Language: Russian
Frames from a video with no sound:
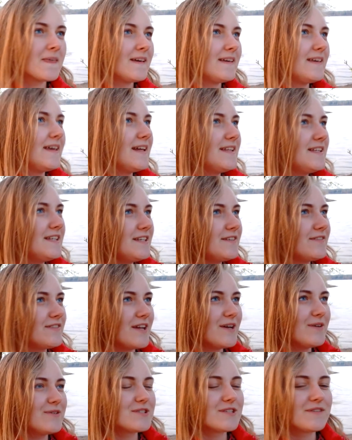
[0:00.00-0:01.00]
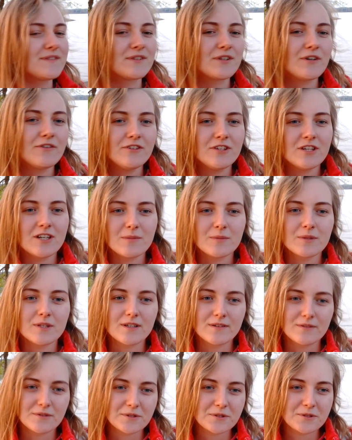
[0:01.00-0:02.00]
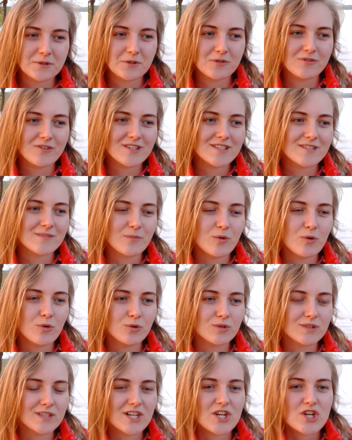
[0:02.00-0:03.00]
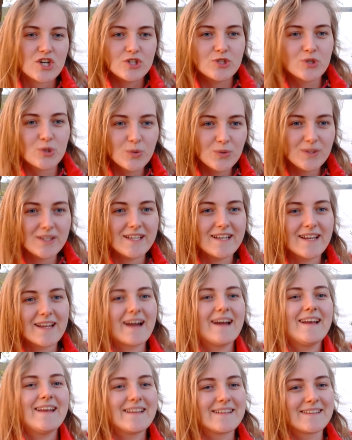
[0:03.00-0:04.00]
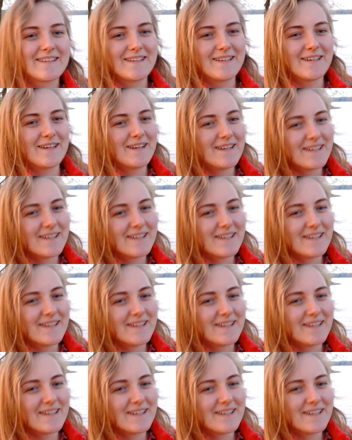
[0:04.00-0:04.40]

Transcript: и они являются виновниками того, что у вас могут дрожать руки или коленки.